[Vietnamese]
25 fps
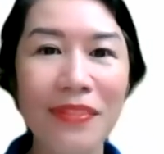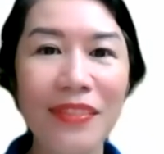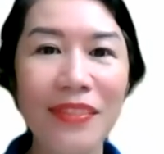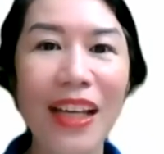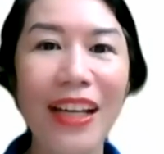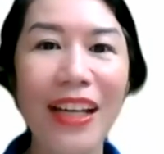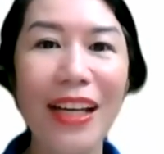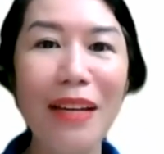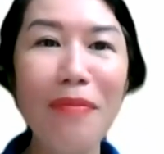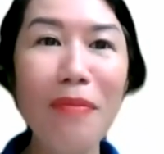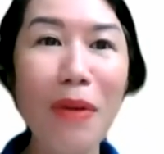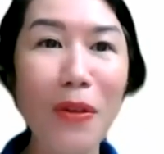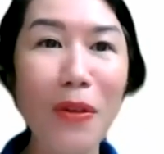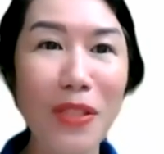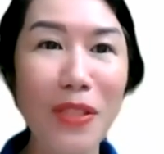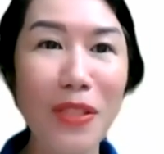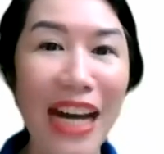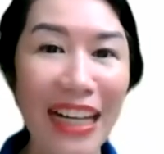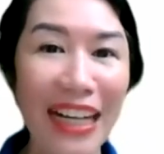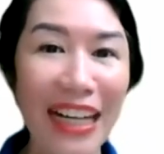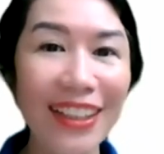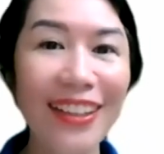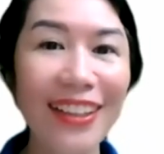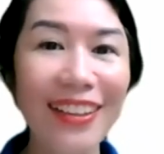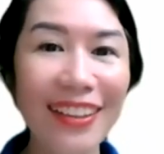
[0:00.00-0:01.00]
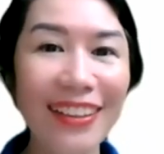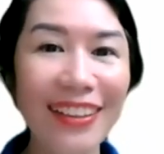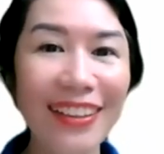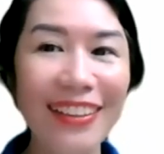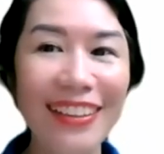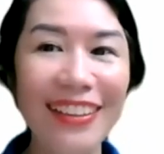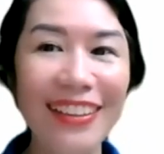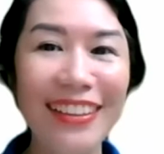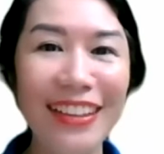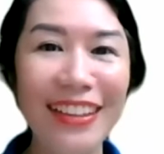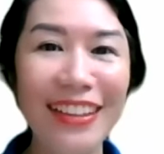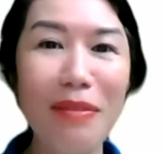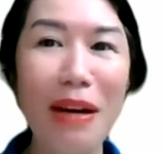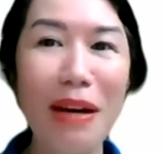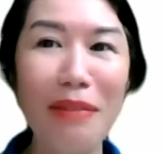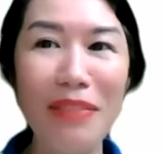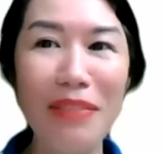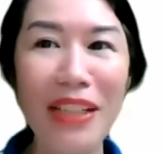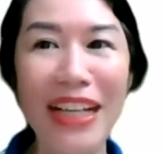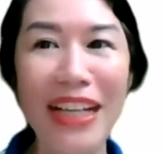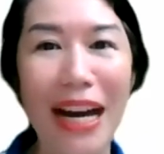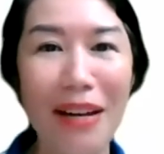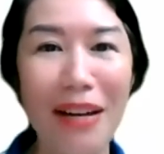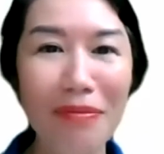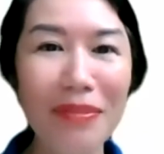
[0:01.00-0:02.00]
thì cái màu trắng đó, đó các bạn
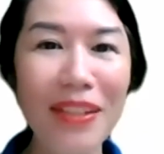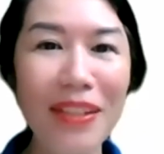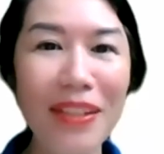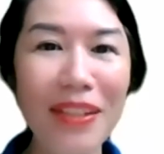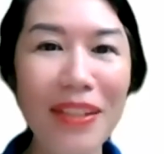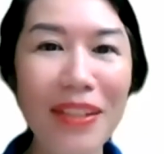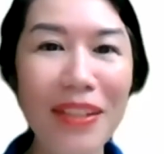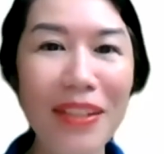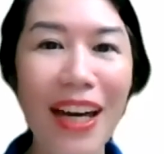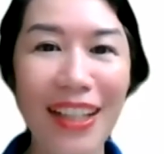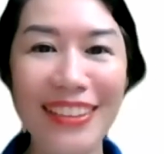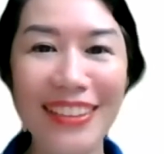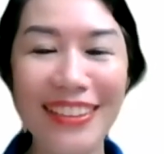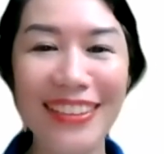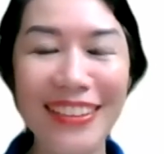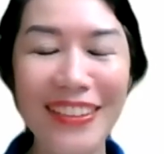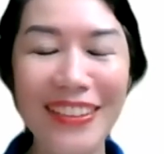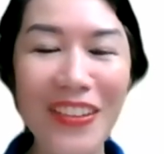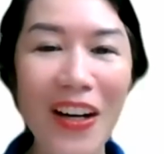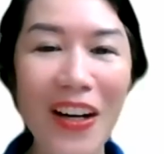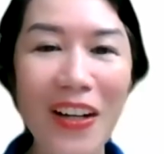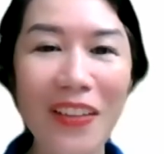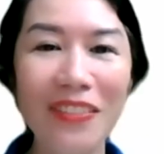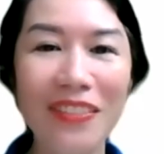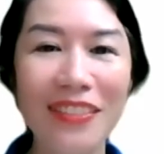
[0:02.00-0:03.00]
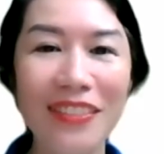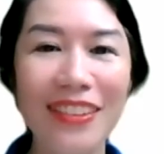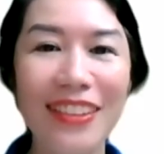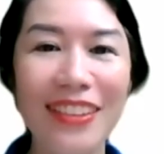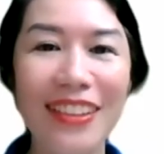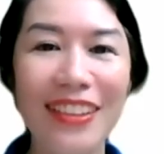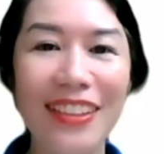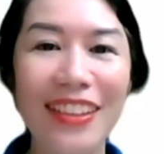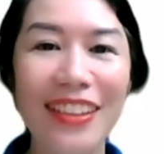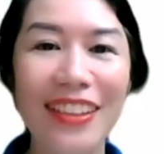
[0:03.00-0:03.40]
mới cảm nhận được đúng không